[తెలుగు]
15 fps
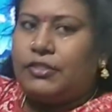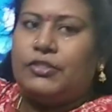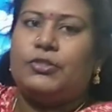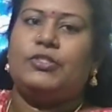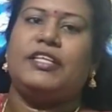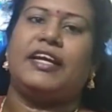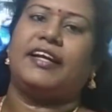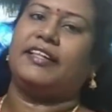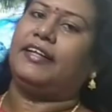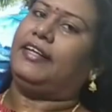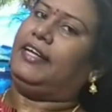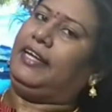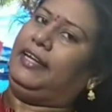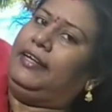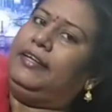చూసారు కదండి
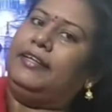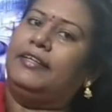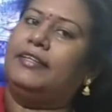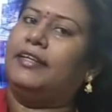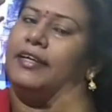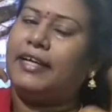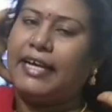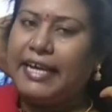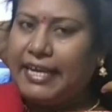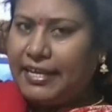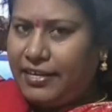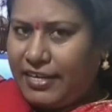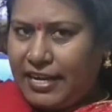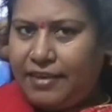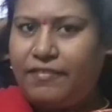హెయిర్
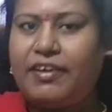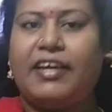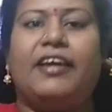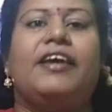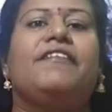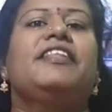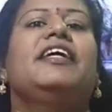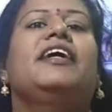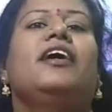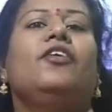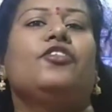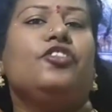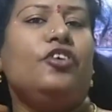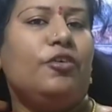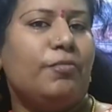ఏ ఏ విధంగా
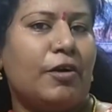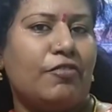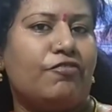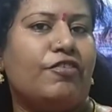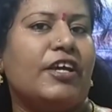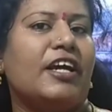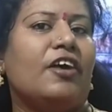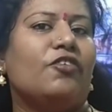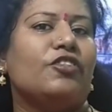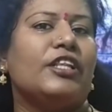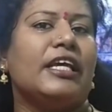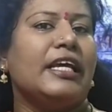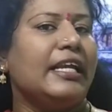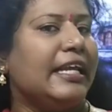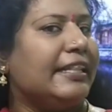ఉందో బఫీగా ఉంది
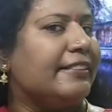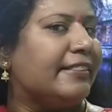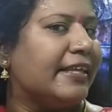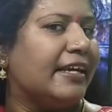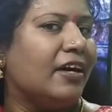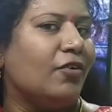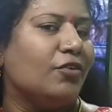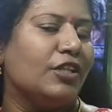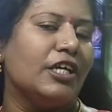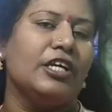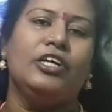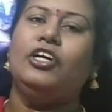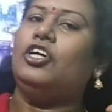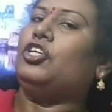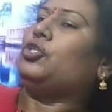లెంతీగా ఉంది
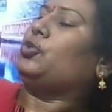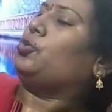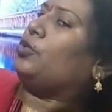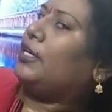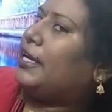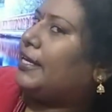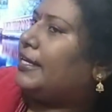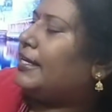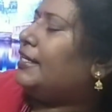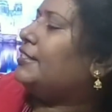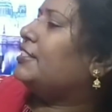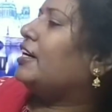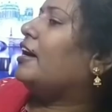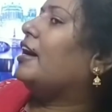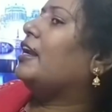చూడడానికి
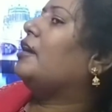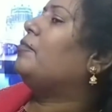చాలా